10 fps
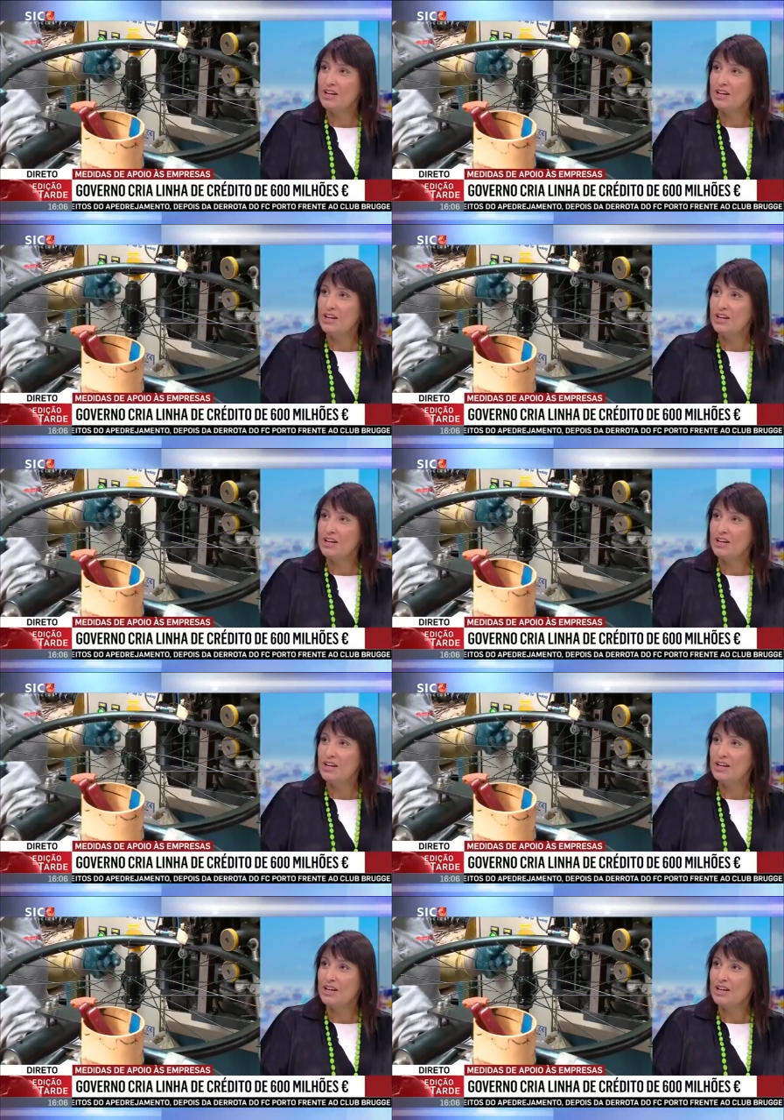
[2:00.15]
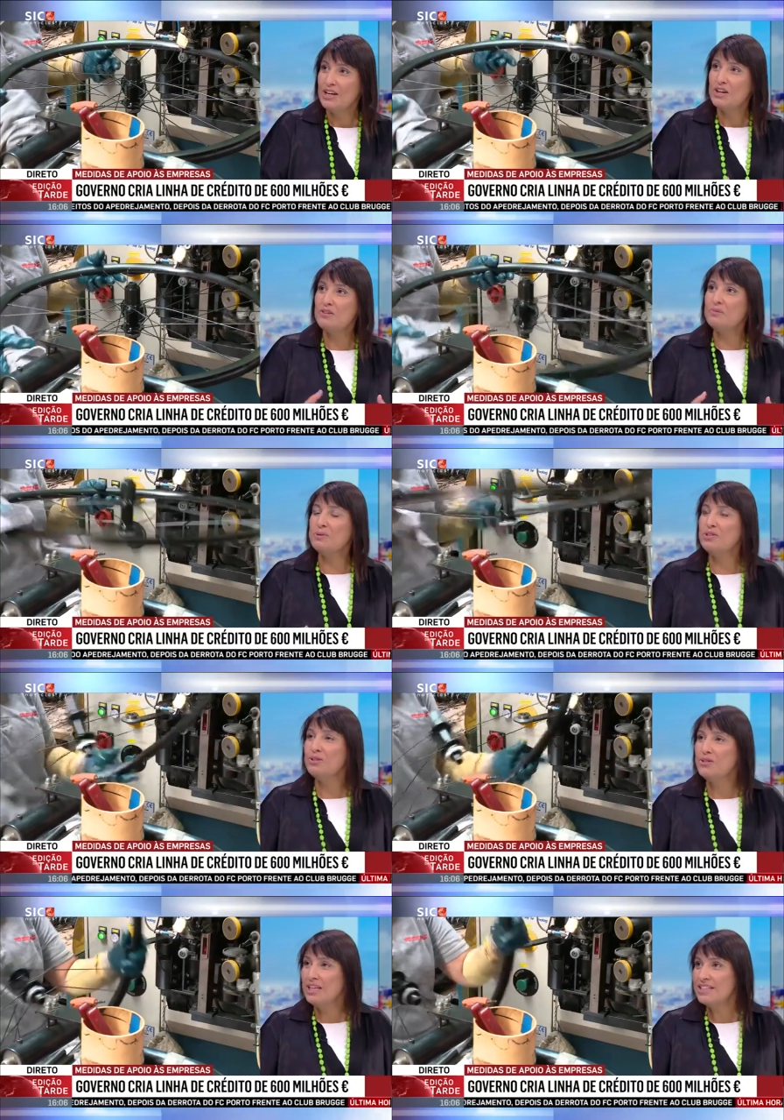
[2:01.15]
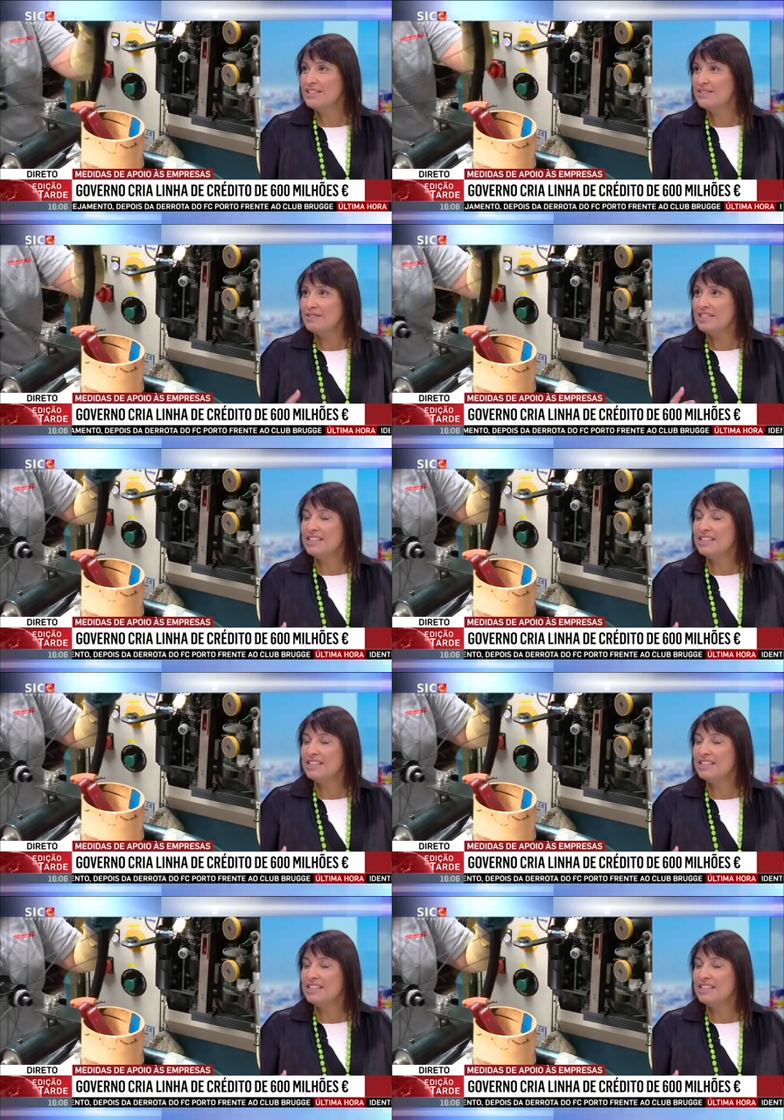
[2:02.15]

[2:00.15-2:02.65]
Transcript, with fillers: E estamos também num período em que se avizinha